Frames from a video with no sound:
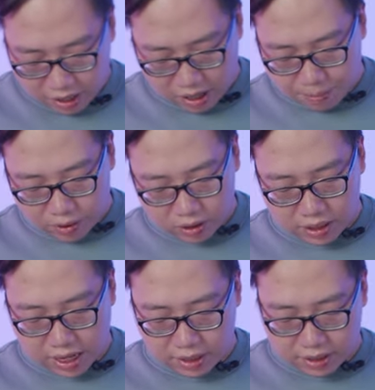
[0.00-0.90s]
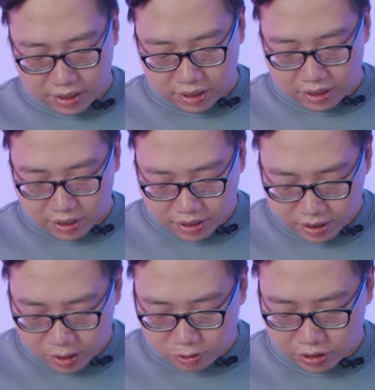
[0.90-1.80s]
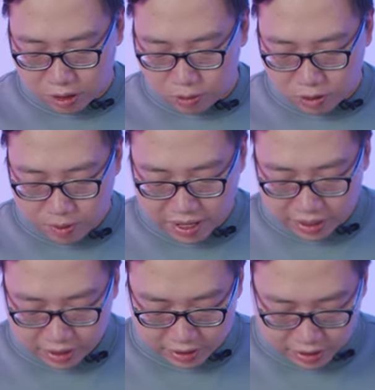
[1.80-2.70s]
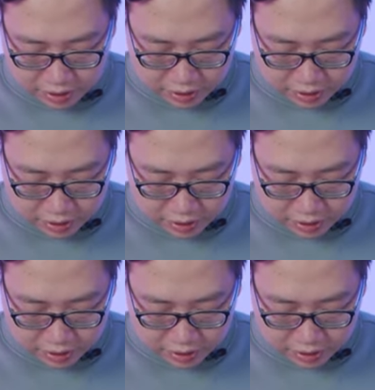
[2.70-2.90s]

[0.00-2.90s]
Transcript: Hà lắp những con cạc thời đầu 6, đầu 7 rất là